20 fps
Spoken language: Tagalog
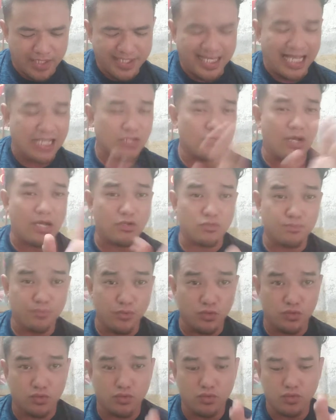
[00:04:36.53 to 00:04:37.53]
Tsaka yung
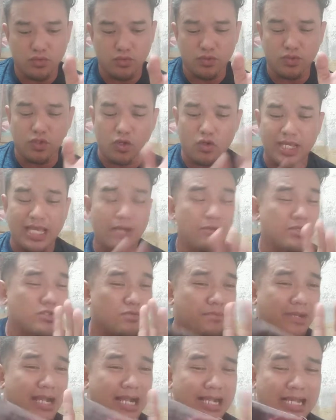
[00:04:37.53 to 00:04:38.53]
output. No, kaya huwag
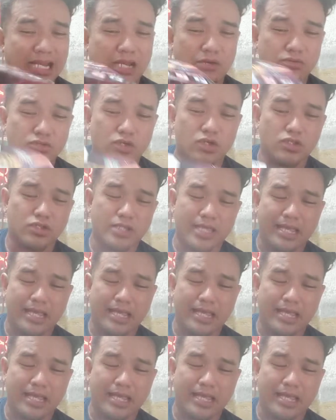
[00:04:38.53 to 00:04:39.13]
yung pagagalaw yun.